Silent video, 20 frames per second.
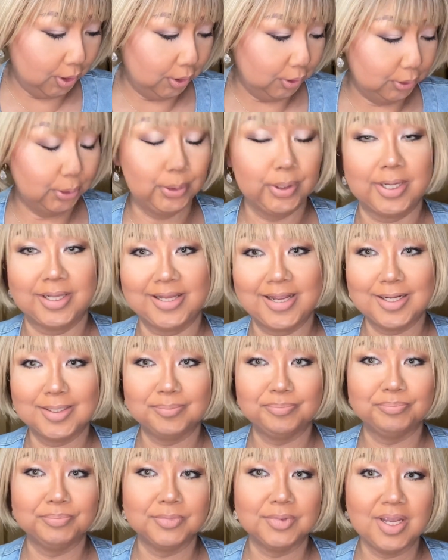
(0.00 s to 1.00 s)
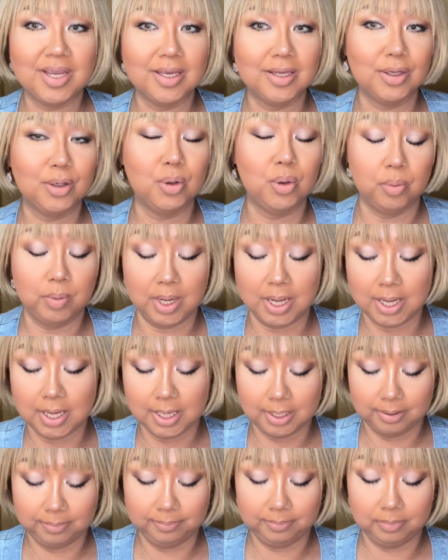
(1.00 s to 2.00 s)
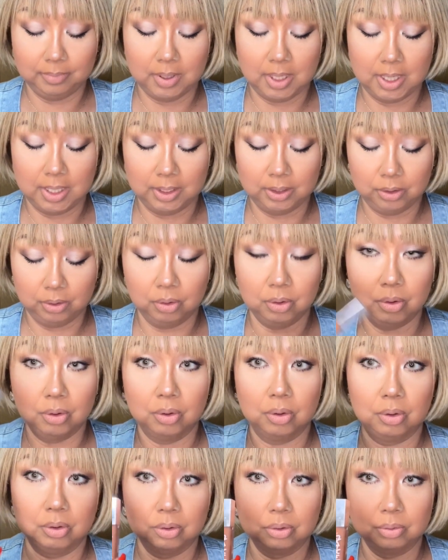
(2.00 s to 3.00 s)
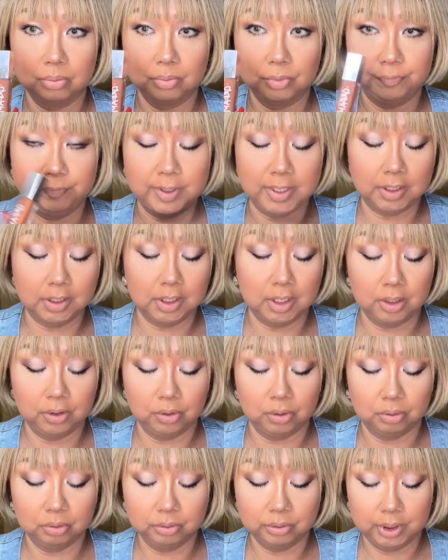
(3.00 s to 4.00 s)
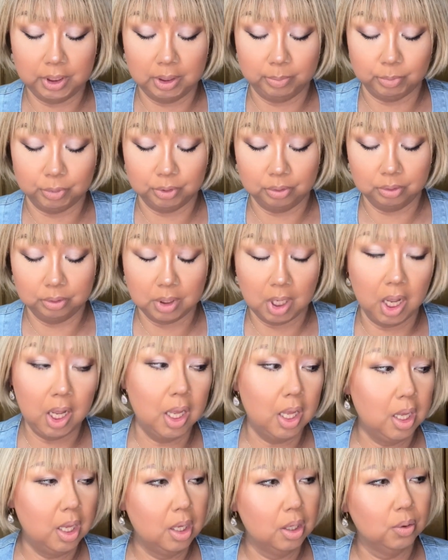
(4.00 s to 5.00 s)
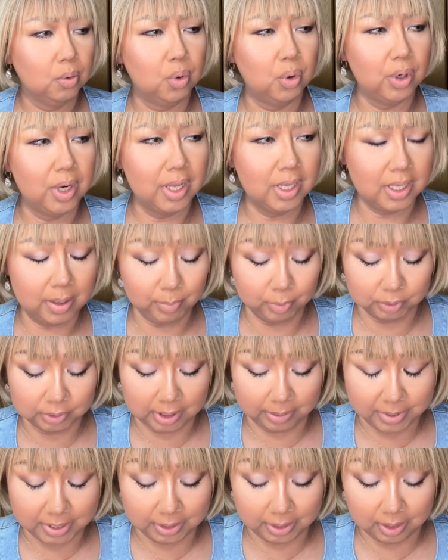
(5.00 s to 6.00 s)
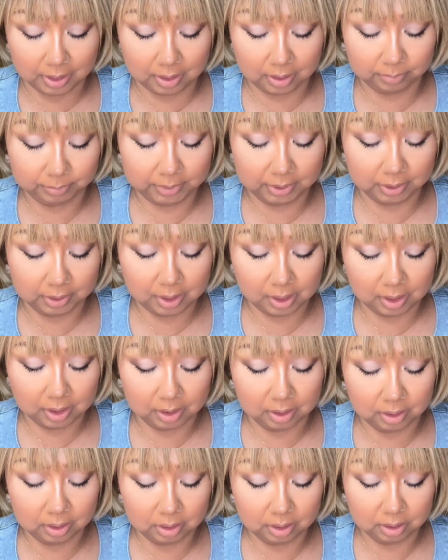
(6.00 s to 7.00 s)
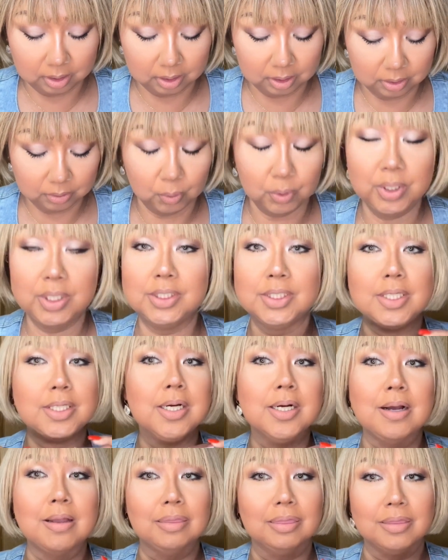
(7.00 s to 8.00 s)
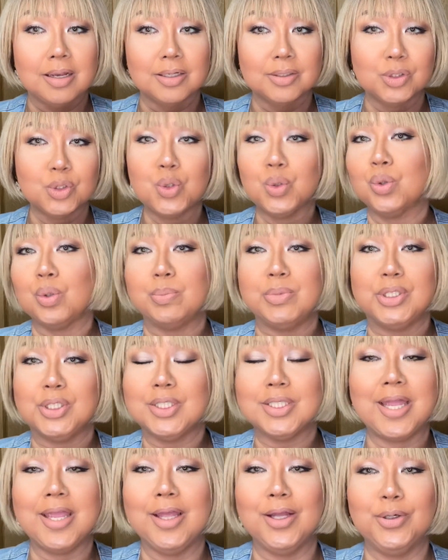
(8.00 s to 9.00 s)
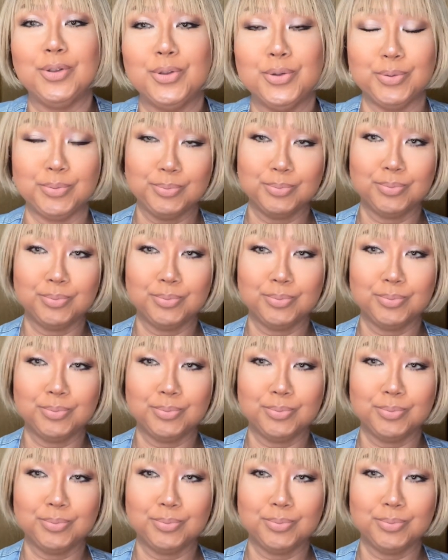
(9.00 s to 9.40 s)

どうかなで、今日は、えっ、ー、と、フェンティのクリーム。あ、これでもダメだ、みんな。これじゃなかった。ちょっとミステイク。